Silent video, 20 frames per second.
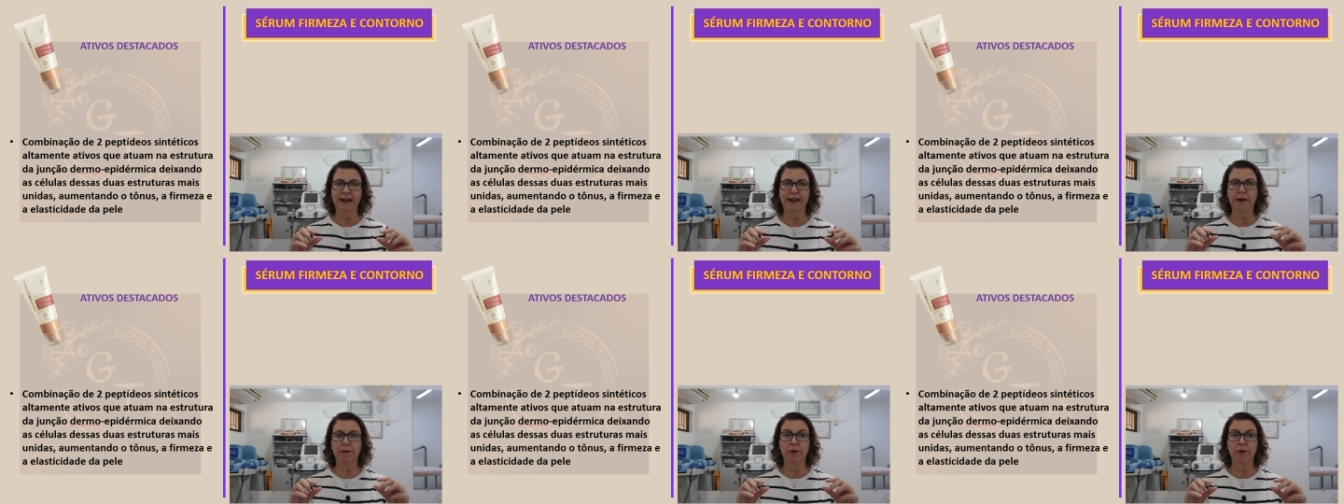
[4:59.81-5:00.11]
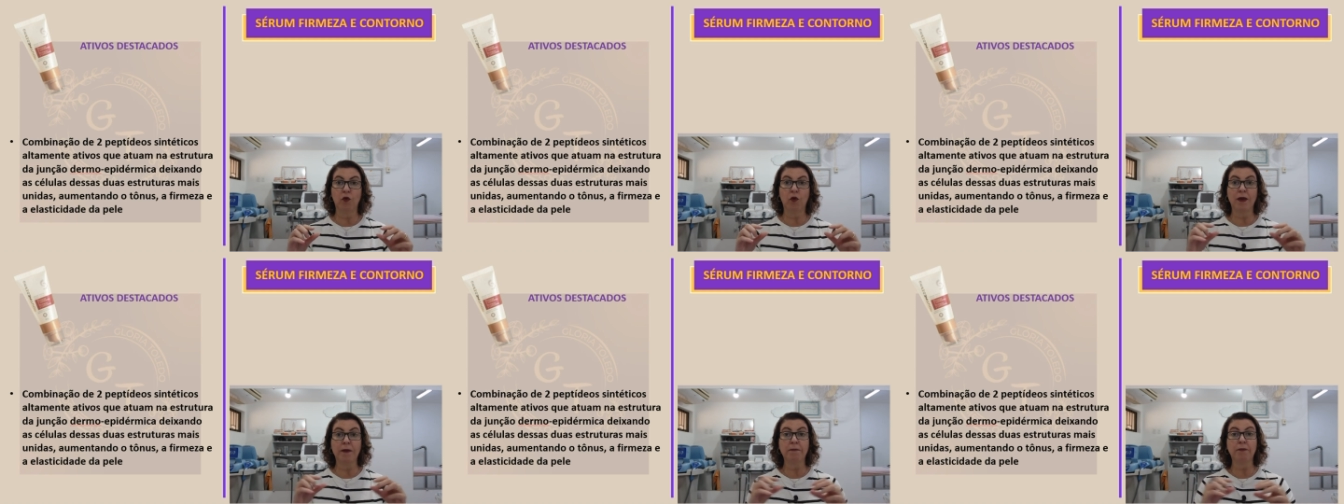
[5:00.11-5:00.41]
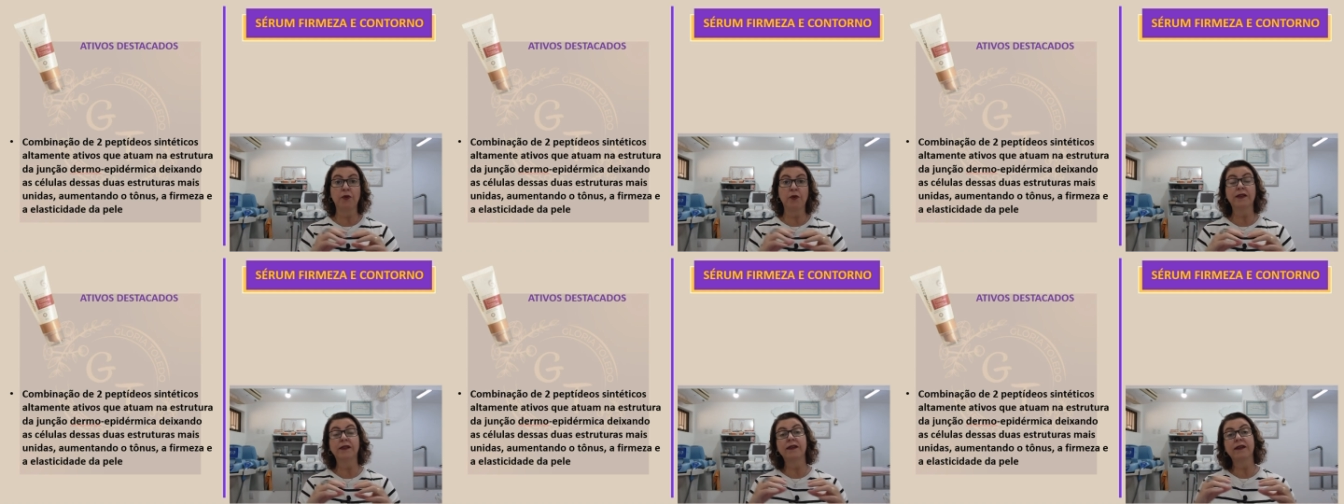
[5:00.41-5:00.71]
daqui a pouco a
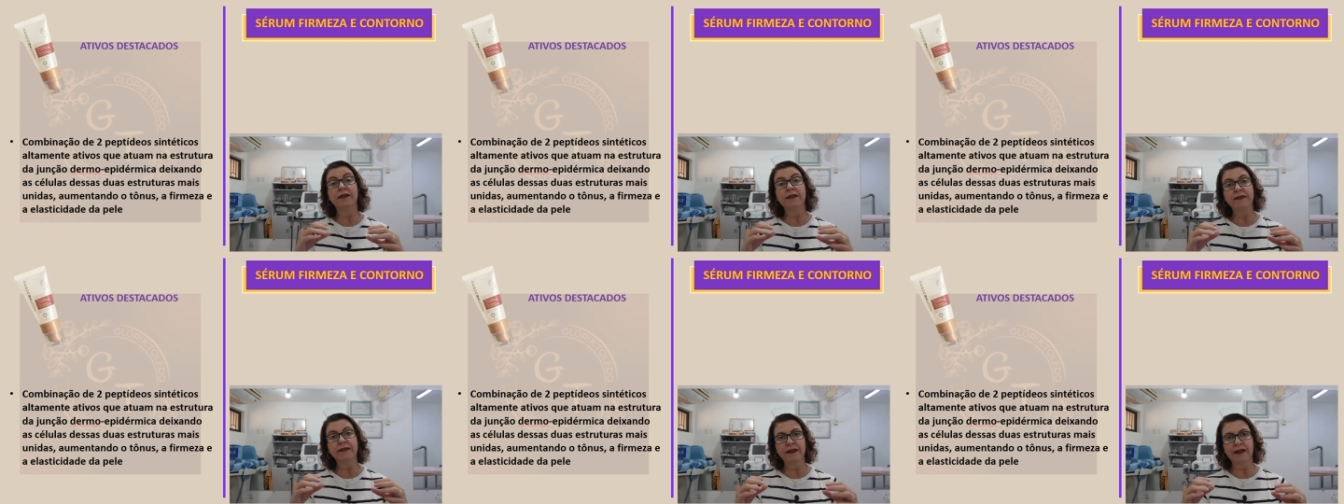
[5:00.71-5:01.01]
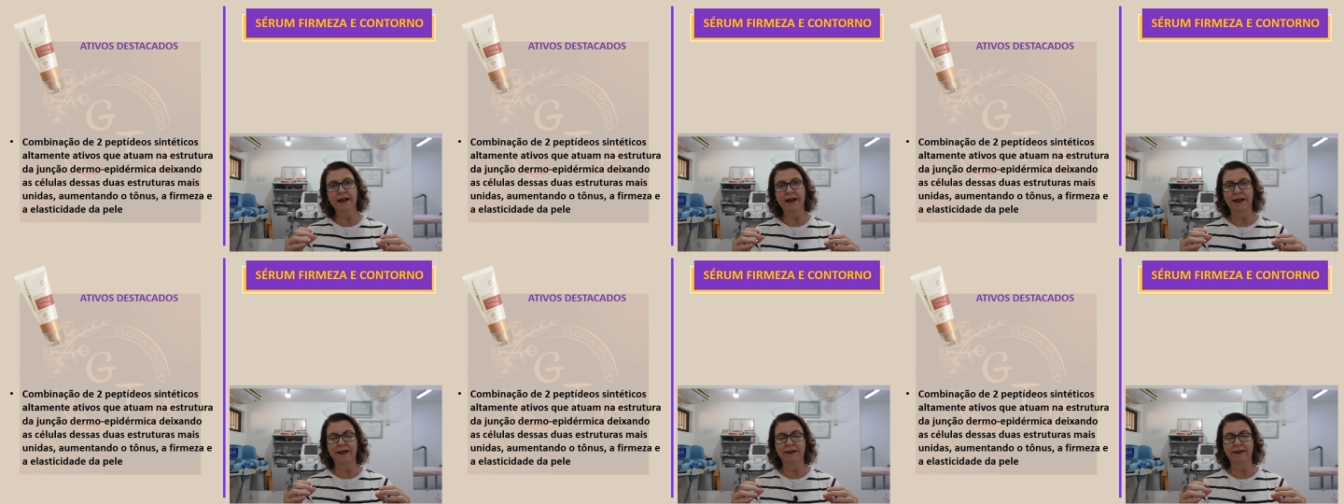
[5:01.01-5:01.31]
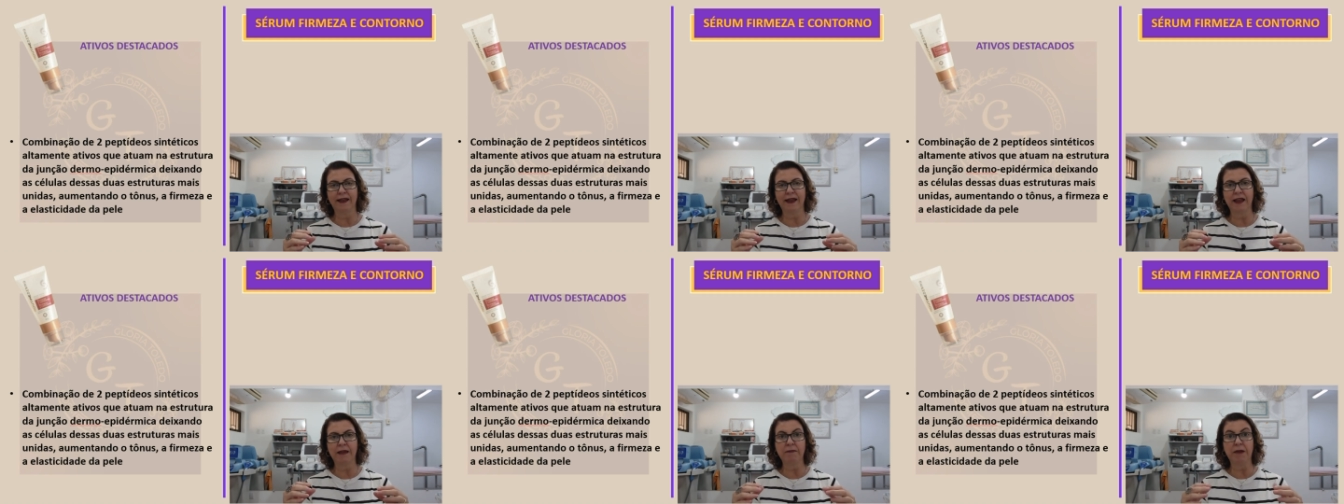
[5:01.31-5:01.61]
importância que ela
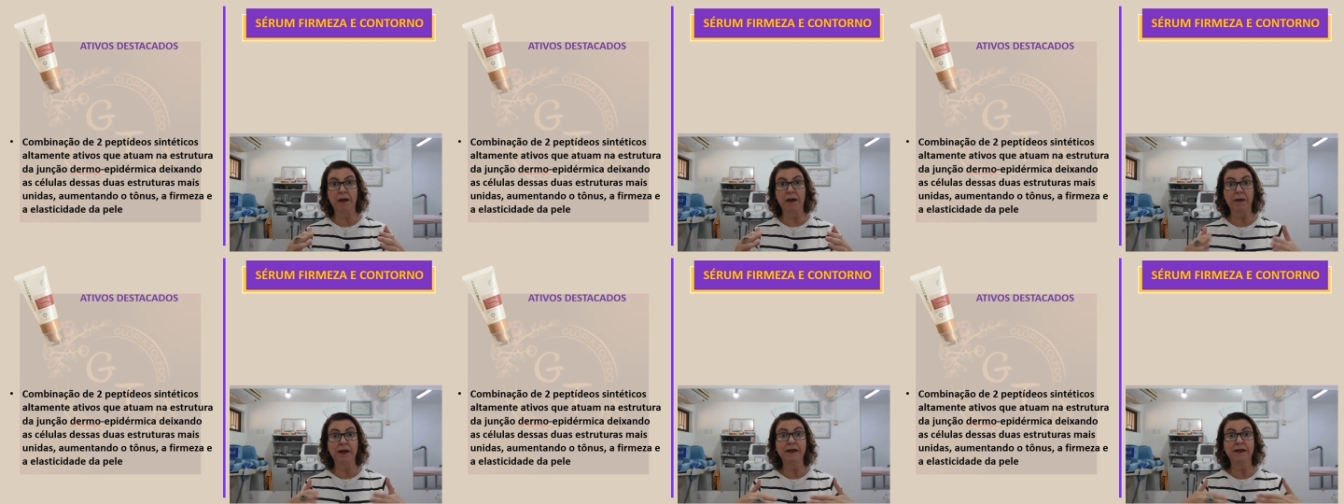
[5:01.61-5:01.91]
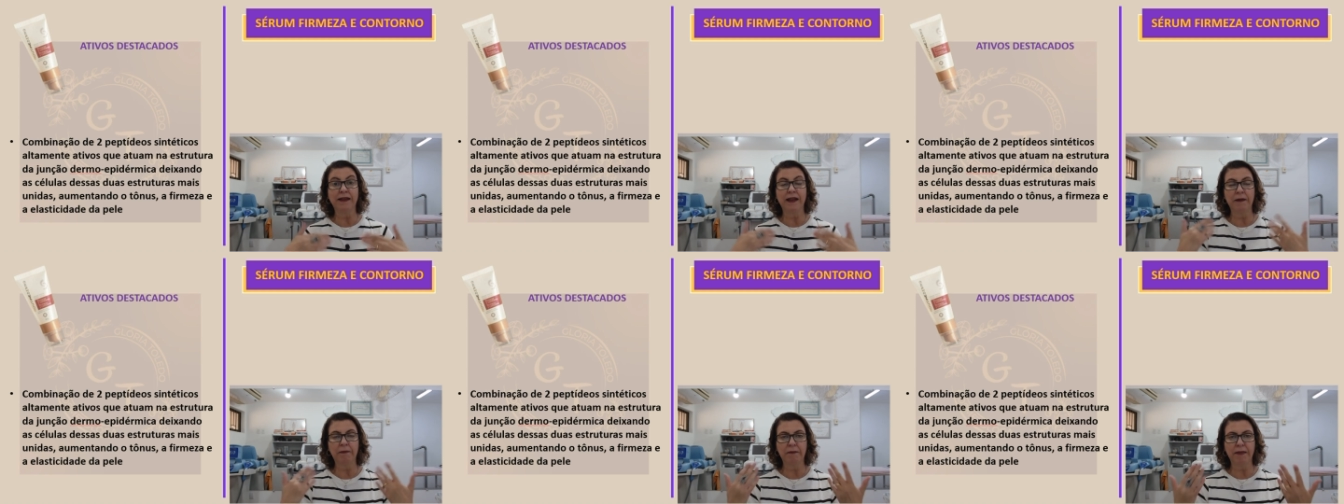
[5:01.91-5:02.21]
tem para manter a